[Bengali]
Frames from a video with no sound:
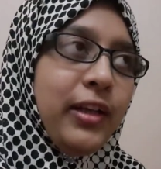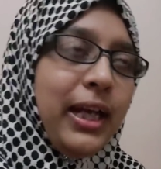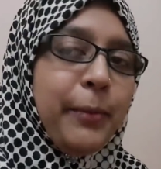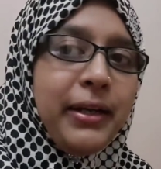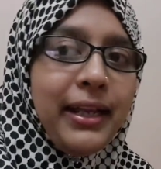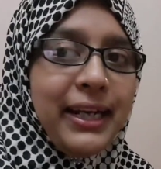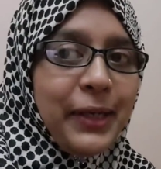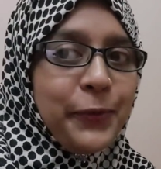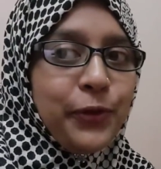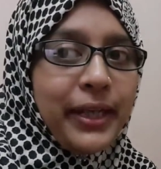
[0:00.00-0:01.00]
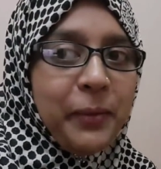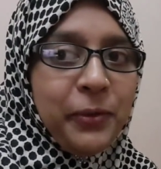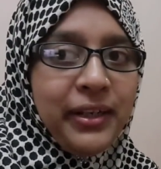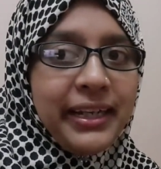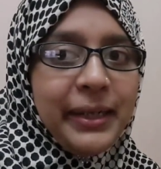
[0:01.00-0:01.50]
আমার রান্নাগুলো
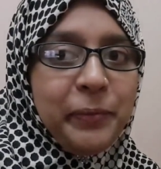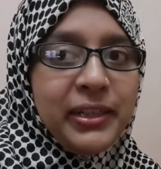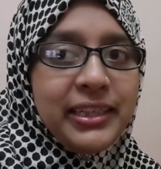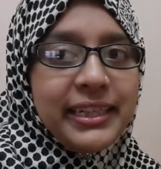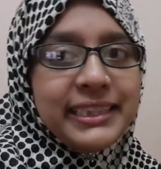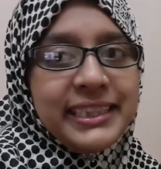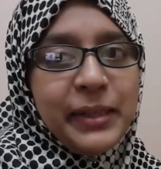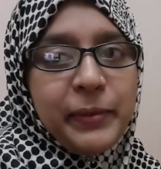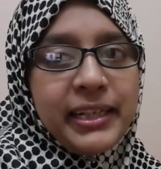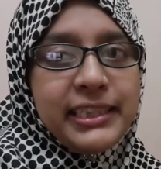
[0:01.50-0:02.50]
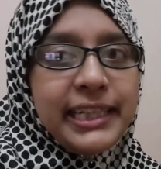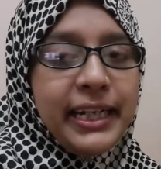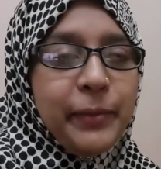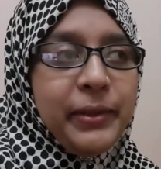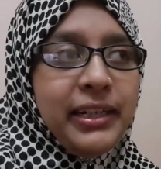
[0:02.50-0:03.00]
কেমন লাগে আপনাদের কাছে আমাকে
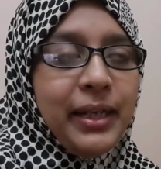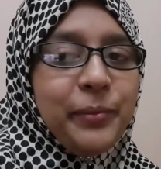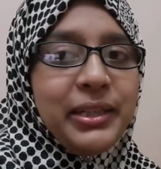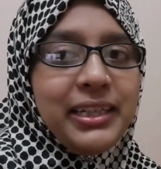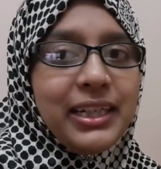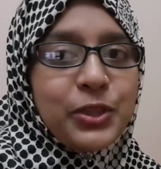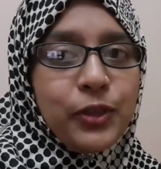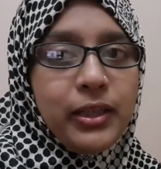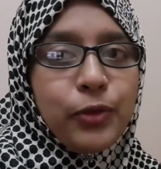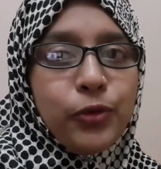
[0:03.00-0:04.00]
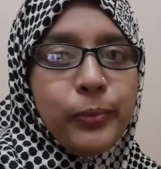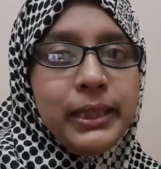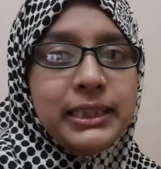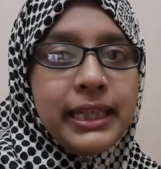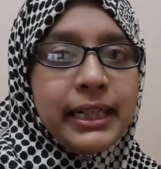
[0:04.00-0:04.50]
জানাবেন আমি আসলে খুব
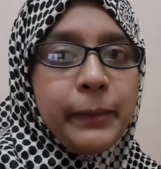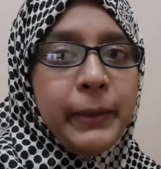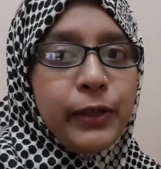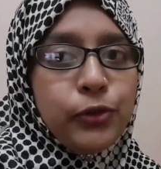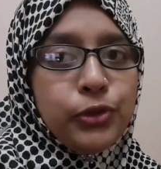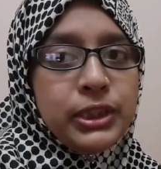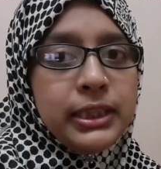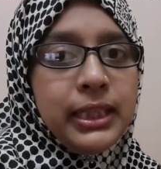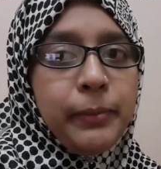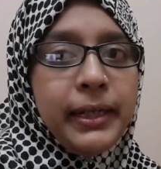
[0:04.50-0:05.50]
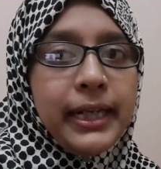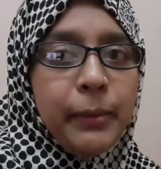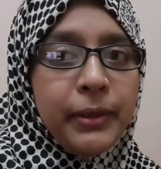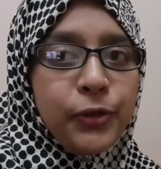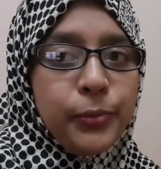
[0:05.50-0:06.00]
বেশি একটা পারদর্শী না বাট
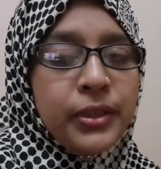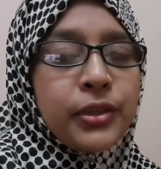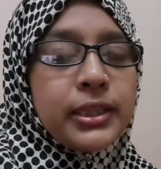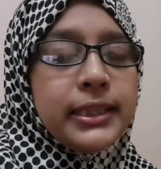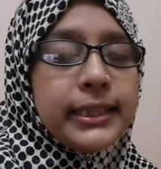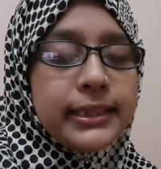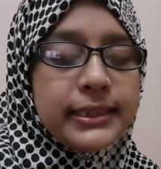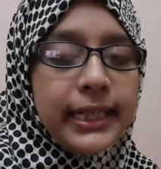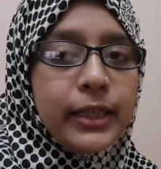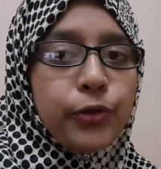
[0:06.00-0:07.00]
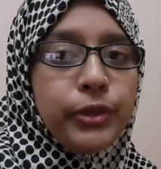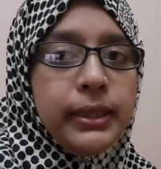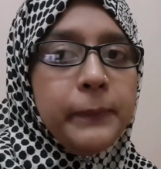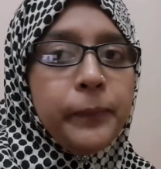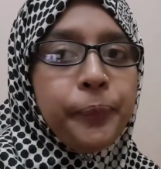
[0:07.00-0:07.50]
আমার অভিজ্ঞতা থেকে ট্রাই করি
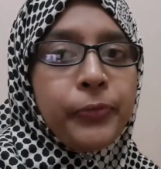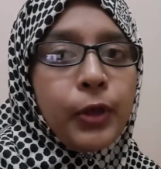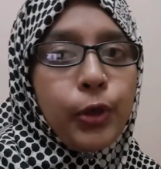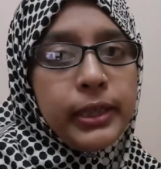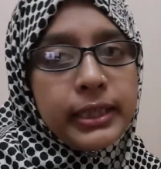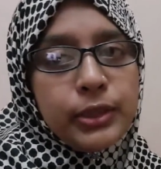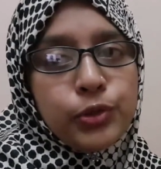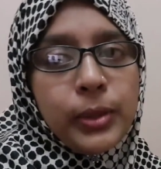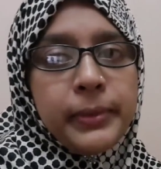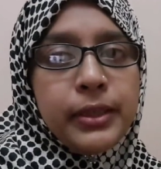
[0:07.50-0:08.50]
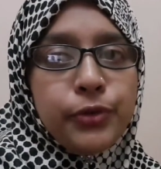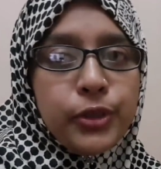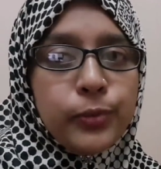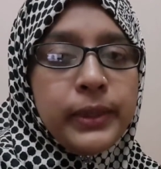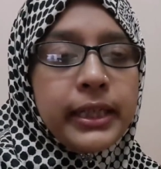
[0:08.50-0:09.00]
অনেক কিছু আমি
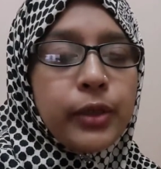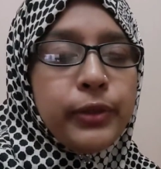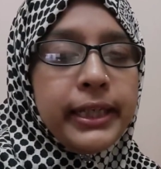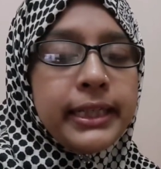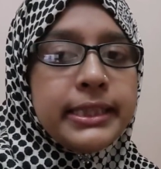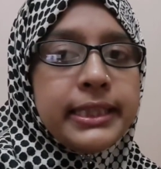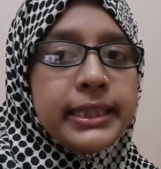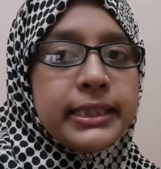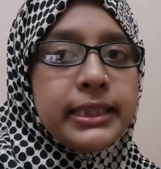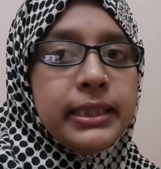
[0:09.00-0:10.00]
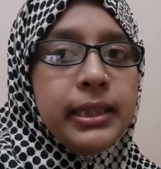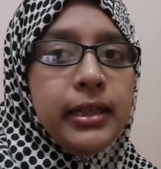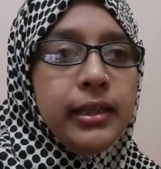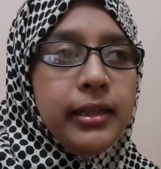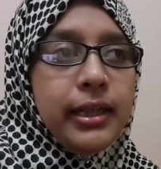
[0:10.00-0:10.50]
ইউটিউব থেকেও দেখে শিখেছি
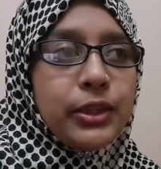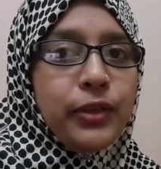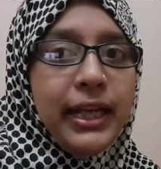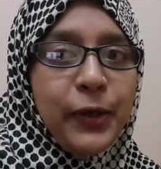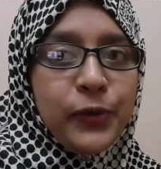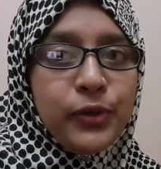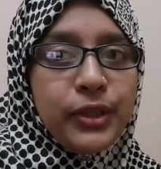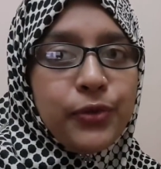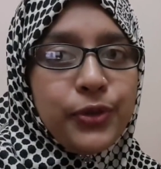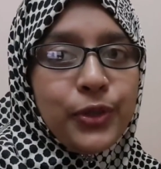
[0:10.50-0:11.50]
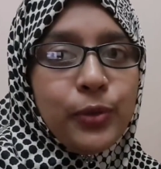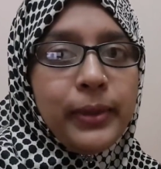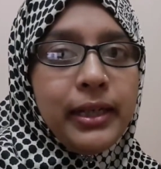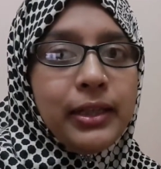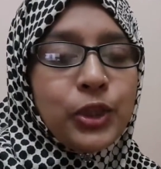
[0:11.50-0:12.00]
আসলে এখন তো
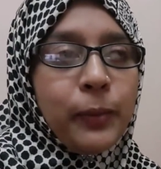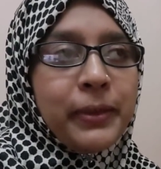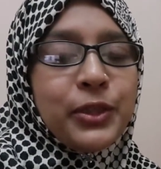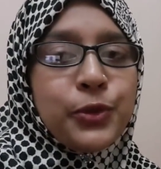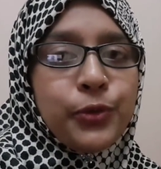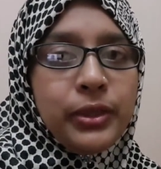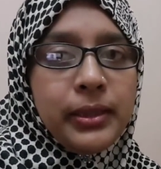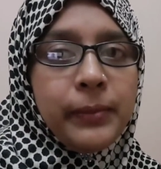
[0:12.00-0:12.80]
ইউটিউবে সব কিছুই